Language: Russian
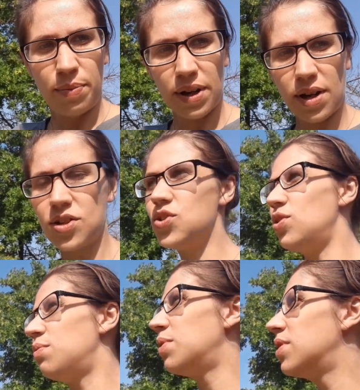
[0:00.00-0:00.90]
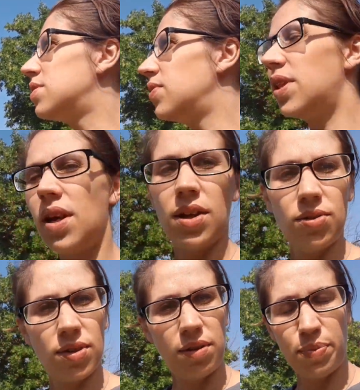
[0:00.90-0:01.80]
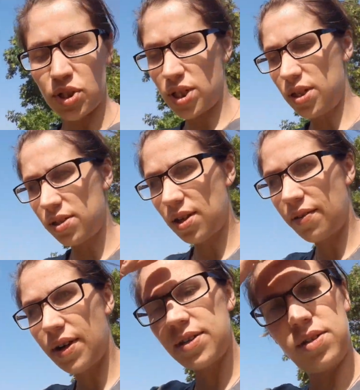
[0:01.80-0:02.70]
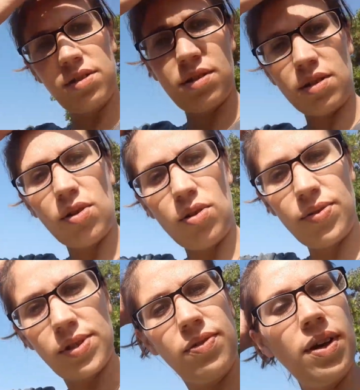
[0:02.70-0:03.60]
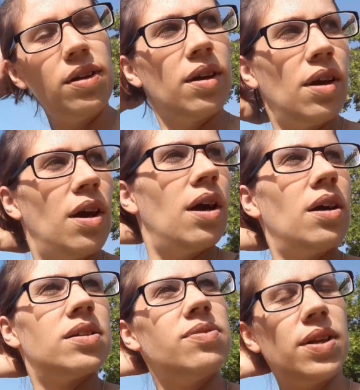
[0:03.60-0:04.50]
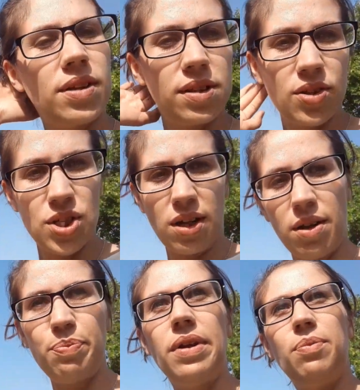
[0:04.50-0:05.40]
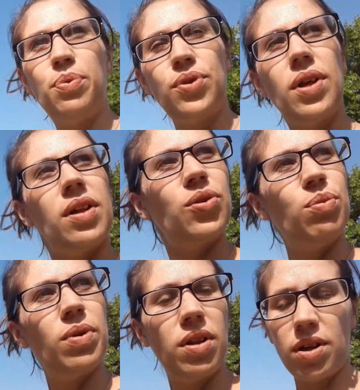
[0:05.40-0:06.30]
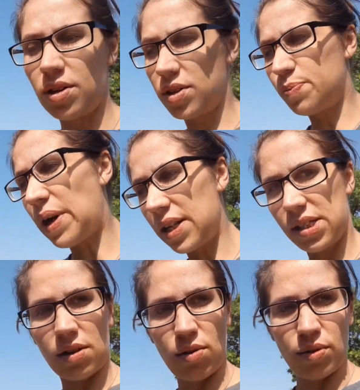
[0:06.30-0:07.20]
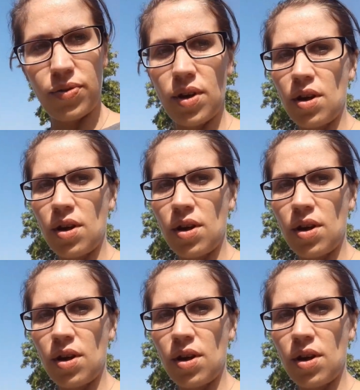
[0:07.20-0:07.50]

Пока ждем Светлану, они пошли сдавать э, кровь с вены. Света сначала перепутала, думала с пальца кровь.